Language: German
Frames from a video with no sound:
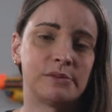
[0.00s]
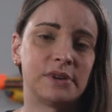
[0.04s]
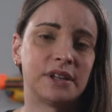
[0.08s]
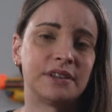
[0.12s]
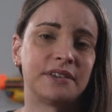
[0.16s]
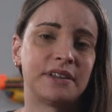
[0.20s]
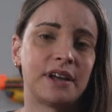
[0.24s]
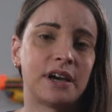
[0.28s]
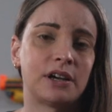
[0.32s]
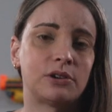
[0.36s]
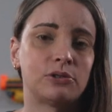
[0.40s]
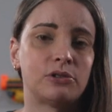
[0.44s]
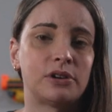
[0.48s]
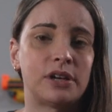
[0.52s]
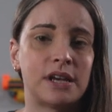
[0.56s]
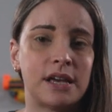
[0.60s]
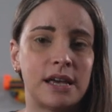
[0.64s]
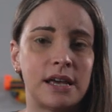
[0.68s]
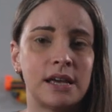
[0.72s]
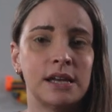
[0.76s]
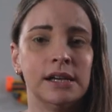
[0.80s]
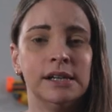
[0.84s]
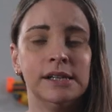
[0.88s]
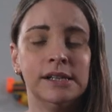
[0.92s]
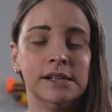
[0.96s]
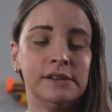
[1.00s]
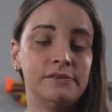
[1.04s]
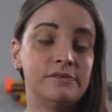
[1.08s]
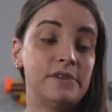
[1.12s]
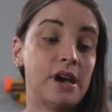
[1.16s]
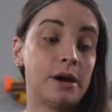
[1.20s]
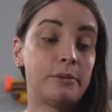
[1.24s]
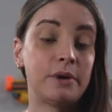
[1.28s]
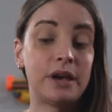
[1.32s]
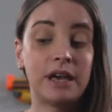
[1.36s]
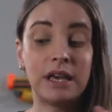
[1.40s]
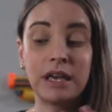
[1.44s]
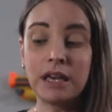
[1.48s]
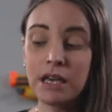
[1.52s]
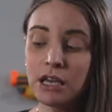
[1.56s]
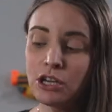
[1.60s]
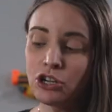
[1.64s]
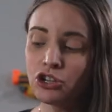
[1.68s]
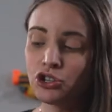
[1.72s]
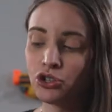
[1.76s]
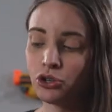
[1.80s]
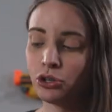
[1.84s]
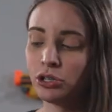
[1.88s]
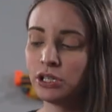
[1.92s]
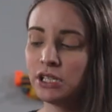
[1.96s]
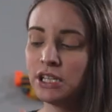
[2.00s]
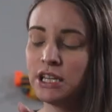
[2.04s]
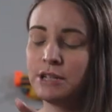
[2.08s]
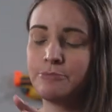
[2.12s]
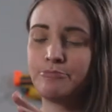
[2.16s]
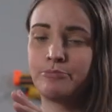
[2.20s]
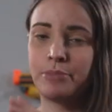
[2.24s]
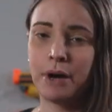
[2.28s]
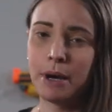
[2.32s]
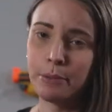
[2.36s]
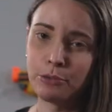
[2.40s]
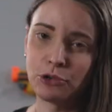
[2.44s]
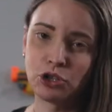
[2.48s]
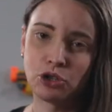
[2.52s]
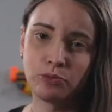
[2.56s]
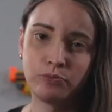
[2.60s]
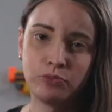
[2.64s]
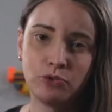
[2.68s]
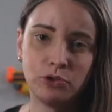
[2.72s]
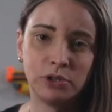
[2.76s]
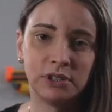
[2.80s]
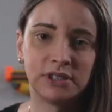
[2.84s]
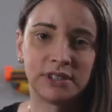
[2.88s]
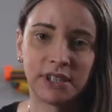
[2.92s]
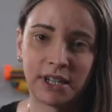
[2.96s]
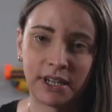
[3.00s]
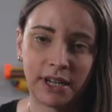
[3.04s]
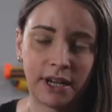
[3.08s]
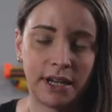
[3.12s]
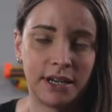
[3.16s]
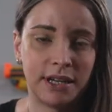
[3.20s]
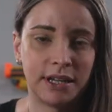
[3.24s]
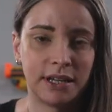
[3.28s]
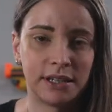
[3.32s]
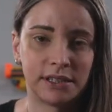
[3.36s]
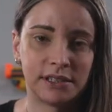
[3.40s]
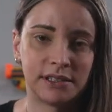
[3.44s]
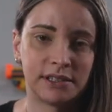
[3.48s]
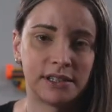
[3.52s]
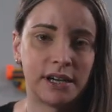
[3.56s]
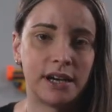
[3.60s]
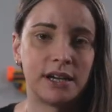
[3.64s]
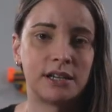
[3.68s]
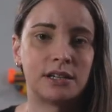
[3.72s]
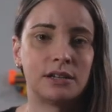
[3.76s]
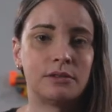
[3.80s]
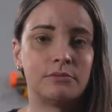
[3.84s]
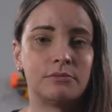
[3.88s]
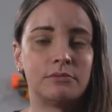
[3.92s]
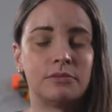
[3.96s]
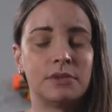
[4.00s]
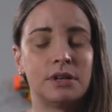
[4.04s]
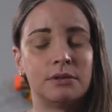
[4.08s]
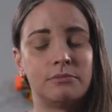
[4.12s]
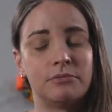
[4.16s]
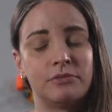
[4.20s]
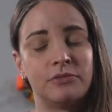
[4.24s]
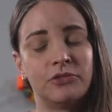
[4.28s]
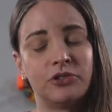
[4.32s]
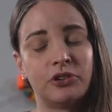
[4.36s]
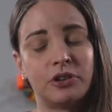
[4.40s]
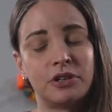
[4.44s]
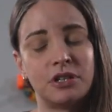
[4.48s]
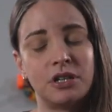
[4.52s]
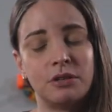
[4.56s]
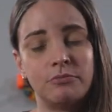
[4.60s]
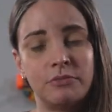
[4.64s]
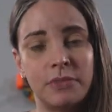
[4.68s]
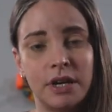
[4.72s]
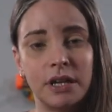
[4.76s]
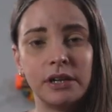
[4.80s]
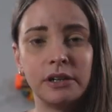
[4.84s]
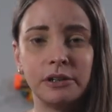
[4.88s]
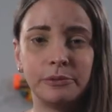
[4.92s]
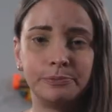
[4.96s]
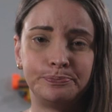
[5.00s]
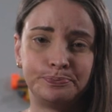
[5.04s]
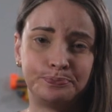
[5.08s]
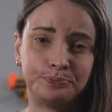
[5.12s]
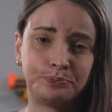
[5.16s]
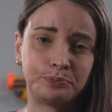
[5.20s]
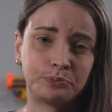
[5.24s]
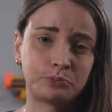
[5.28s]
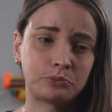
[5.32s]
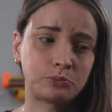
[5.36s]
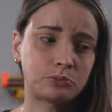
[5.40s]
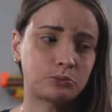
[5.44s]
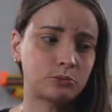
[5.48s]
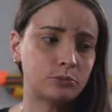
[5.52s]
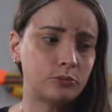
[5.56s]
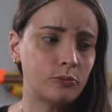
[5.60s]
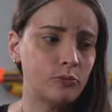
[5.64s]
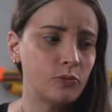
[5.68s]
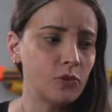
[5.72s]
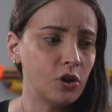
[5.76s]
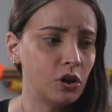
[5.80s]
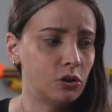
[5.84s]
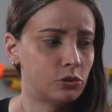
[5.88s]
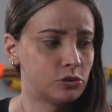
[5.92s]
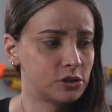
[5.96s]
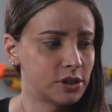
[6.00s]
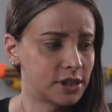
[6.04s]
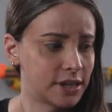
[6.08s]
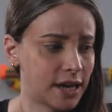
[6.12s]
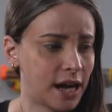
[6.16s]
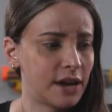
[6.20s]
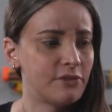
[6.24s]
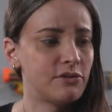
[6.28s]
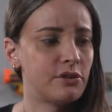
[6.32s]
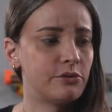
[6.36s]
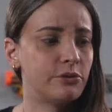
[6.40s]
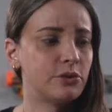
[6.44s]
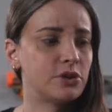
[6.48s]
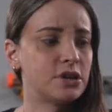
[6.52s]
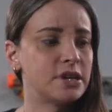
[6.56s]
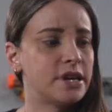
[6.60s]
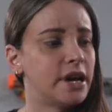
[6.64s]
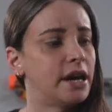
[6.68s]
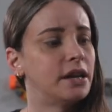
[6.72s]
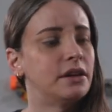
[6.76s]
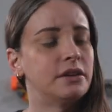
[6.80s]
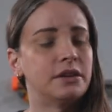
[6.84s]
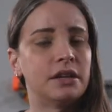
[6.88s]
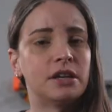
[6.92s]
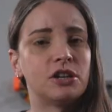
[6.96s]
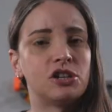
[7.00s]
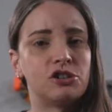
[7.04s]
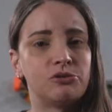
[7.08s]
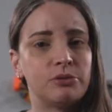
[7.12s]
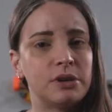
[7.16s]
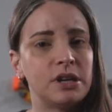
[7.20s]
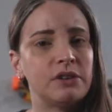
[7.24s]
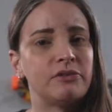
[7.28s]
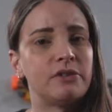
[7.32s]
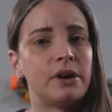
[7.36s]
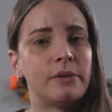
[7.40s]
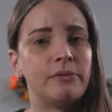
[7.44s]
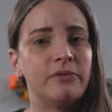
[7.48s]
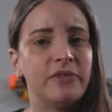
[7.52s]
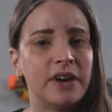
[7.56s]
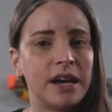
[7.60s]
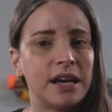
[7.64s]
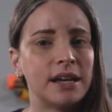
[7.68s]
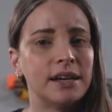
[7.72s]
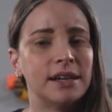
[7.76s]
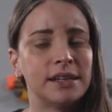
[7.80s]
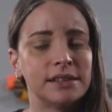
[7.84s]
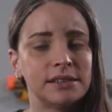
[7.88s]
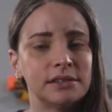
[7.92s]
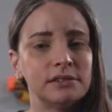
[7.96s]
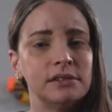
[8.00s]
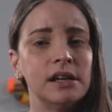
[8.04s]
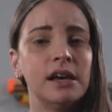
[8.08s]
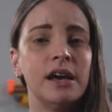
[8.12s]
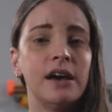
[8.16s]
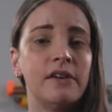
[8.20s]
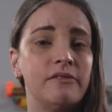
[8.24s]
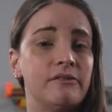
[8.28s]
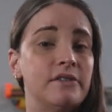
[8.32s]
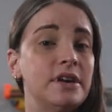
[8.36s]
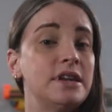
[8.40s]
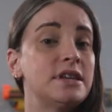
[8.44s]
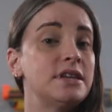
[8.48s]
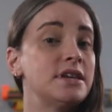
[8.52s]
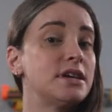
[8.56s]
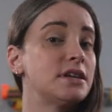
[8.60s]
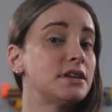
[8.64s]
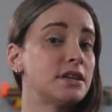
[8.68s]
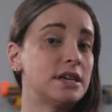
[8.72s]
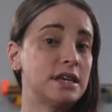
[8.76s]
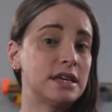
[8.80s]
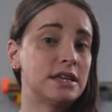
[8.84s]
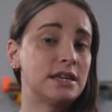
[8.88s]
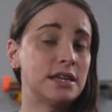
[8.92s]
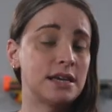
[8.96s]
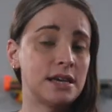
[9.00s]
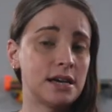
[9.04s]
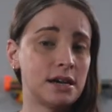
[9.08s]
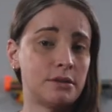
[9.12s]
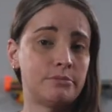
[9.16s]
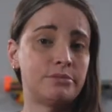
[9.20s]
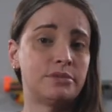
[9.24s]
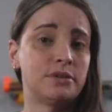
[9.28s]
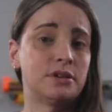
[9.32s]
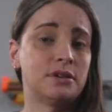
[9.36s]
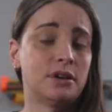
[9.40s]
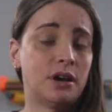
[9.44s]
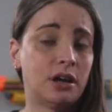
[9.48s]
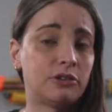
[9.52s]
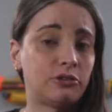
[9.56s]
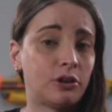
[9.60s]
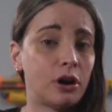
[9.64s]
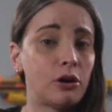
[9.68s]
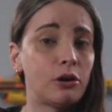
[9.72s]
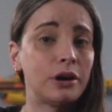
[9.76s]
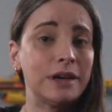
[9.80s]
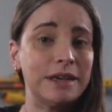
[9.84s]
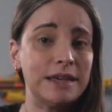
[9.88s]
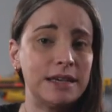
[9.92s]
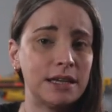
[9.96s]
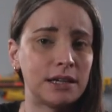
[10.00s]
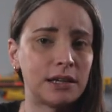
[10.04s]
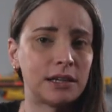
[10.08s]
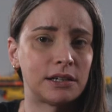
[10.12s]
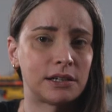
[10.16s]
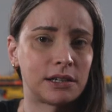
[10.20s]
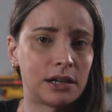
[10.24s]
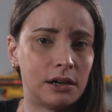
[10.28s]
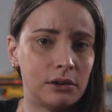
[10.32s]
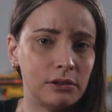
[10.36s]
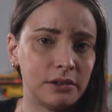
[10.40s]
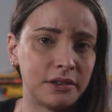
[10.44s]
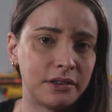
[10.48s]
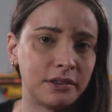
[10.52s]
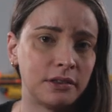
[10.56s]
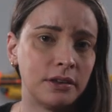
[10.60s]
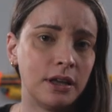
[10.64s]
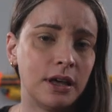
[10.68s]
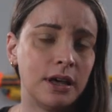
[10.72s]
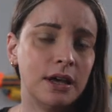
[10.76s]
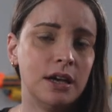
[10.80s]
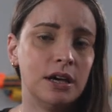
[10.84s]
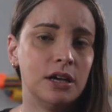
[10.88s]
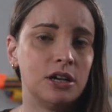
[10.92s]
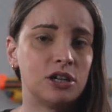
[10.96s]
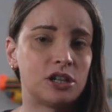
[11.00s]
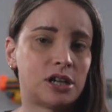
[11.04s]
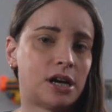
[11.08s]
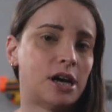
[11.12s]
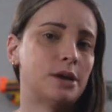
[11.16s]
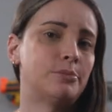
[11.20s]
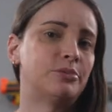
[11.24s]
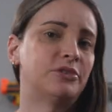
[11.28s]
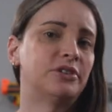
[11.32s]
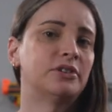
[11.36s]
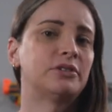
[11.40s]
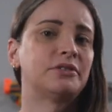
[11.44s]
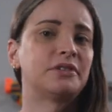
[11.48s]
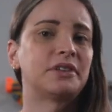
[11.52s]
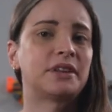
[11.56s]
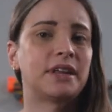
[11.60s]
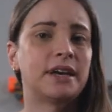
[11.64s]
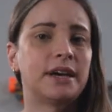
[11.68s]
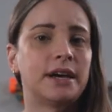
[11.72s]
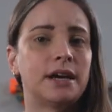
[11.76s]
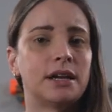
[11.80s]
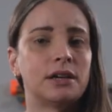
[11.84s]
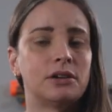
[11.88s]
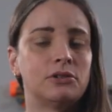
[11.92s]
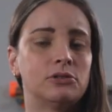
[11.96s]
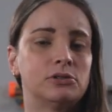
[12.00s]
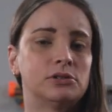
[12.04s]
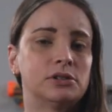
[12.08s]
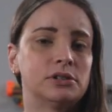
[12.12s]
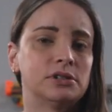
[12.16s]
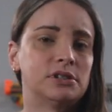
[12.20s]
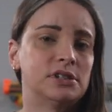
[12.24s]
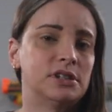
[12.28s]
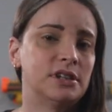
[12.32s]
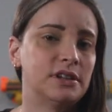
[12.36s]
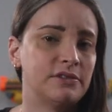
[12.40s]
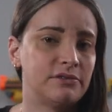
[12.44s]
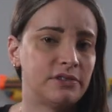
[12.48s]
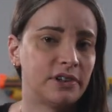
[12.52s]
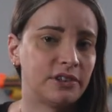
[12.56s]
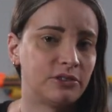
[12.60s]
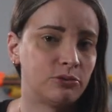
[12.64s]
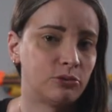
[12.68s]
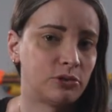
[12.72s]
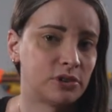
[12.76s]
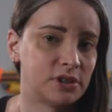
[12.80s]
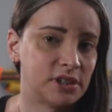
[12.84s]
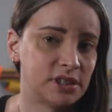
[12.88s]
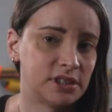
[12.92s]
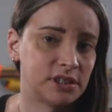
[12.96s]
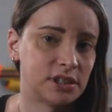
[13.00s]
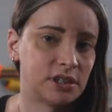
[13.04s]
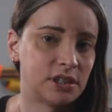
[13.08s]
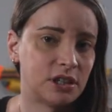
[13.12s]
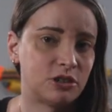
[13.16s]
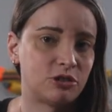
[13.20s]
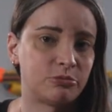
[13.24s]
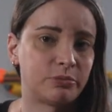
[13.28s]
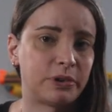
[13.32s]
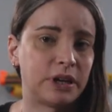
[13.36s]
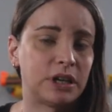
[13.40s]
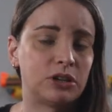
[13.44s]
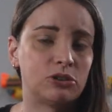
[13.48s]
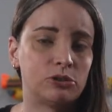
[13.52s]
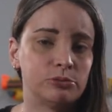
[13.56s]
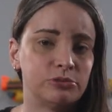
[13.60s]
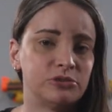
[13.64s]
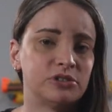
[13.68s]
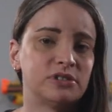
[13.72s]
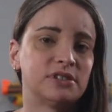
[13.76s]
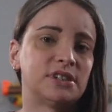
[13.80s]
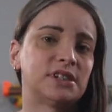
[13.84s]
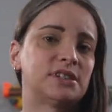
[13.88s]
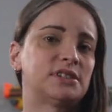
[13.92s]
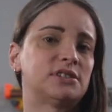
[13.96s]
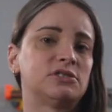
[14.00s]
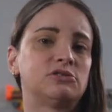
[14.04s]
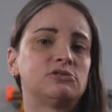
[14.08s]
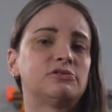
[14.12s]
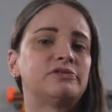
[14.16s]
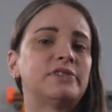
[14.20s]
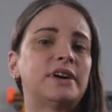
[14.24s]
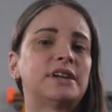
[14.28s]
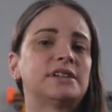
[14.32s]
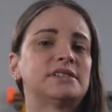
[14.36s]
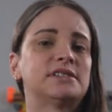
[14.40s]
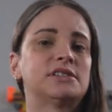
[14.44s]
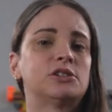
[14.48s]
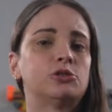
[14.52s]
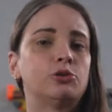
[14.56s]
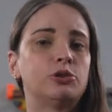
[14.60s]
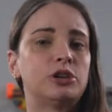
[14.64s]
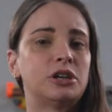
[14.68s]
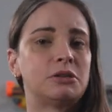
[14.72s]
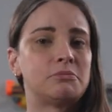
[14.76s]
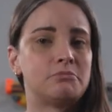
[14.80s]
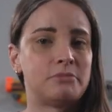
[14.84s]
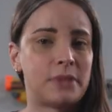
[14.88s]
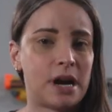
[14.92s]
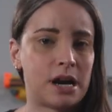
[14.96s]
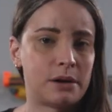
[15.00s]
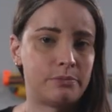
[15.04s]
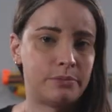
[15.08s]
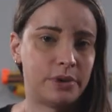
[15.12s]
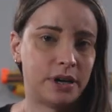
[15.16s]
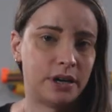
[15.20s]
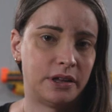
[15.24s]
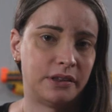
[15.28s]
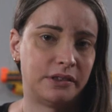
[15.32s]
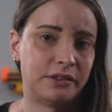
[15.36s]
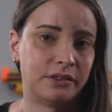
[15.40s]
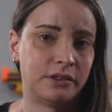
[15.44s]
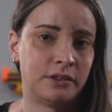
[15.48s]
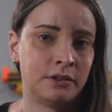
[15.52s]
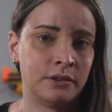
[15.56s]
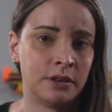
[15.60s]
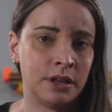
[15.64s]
man sagt, okay, wir haben ja eh schon die Pappspulen seit einiger Zeit im, im Sortiment. Und klar, wir würden gerne den Shrinkwrap weglassen. Wenn ihr eine Idee habt, also auch ihr da draußen, schreibt es uns gerne und die versuchen das dann entsprechend umzusetzen, sofern es natürlich machbar ist.